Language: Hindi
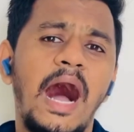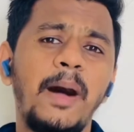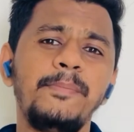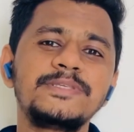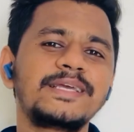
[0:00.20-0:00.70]

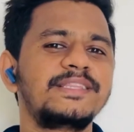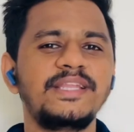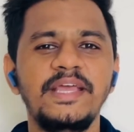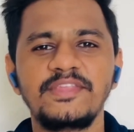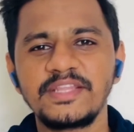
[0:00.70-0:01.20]
आप में से
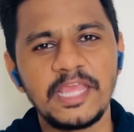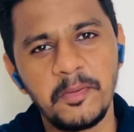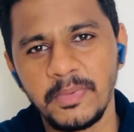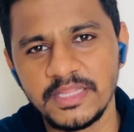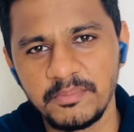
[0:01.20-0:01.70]
कितने हैं जिनकी
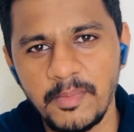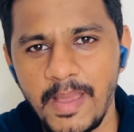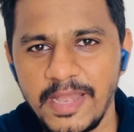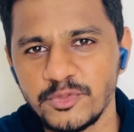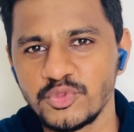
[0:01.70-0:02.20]
हिम्मत है अपने
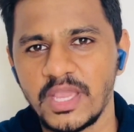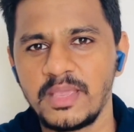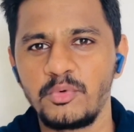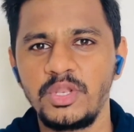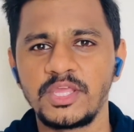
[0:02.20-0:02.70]
पेरेंट्स को जाके
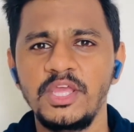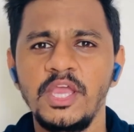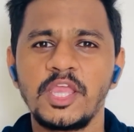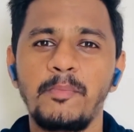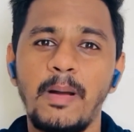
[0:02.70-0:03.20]
बोलने की
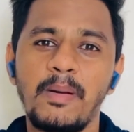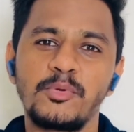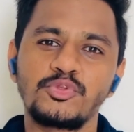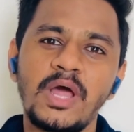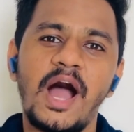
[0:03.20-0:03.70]
कि पापा मैं
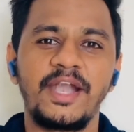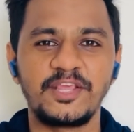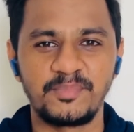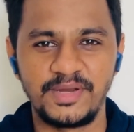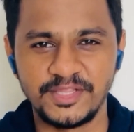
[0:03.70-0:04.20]
तो ना
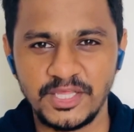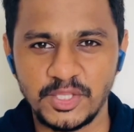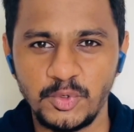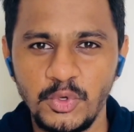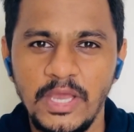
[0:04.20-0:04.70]
आर्टिस्ट बनना
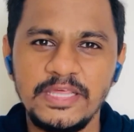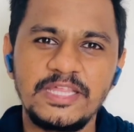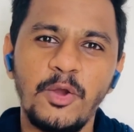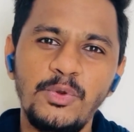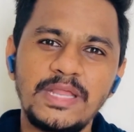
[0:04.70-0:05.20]
चाहता हूँ
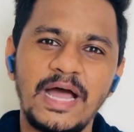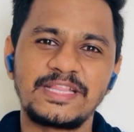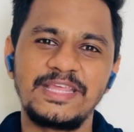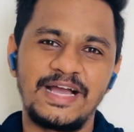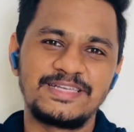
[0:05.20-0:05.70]
ये उल्टे हाथ
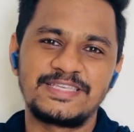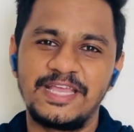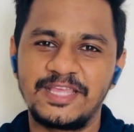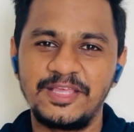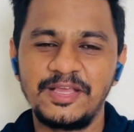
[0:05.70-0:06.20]
की यहाँ से
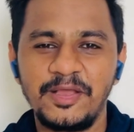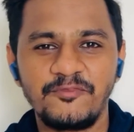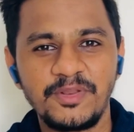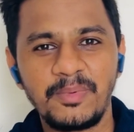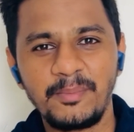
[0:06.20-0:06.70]
आएगी
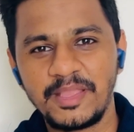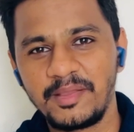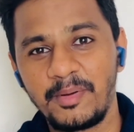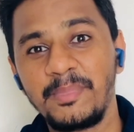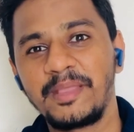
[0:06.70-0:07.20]
फिर मम्मी के
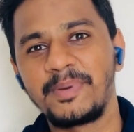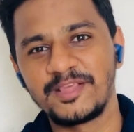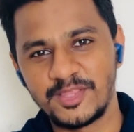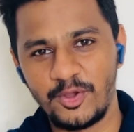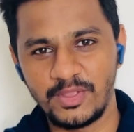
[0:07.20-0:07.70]
मम्मी के
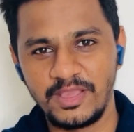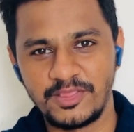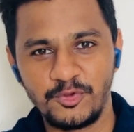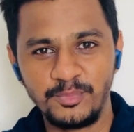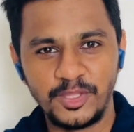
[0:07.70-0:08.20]
पास जाओगे
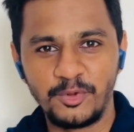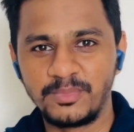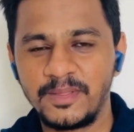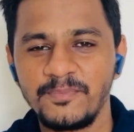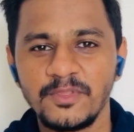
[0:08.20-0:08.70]
ऐसे घूमते
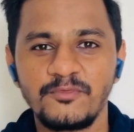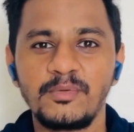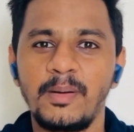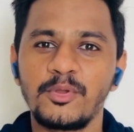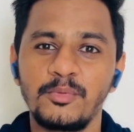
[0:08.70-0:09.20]
घूमते फिर
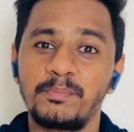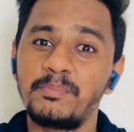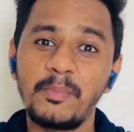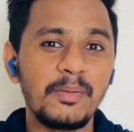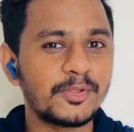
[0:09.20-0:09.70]
मम्मी को
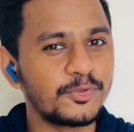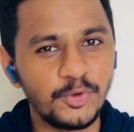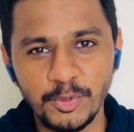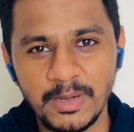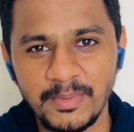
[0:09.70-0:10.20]
मम्मी मैं तो
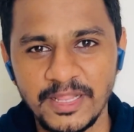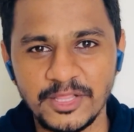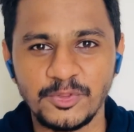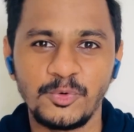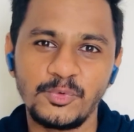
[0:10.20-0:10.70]
यूट्यूबर बनना
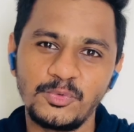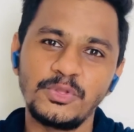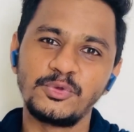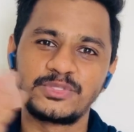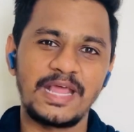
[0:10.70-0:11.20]
चाहता हूँ वो
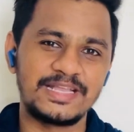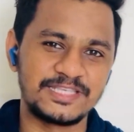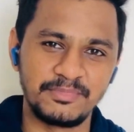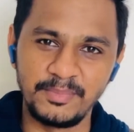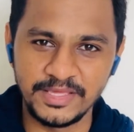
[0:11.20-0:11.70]
दूसरे हाथ
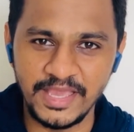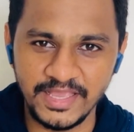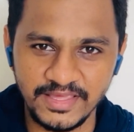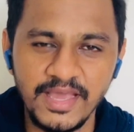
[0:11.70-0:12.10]
से मम्मी की आएगी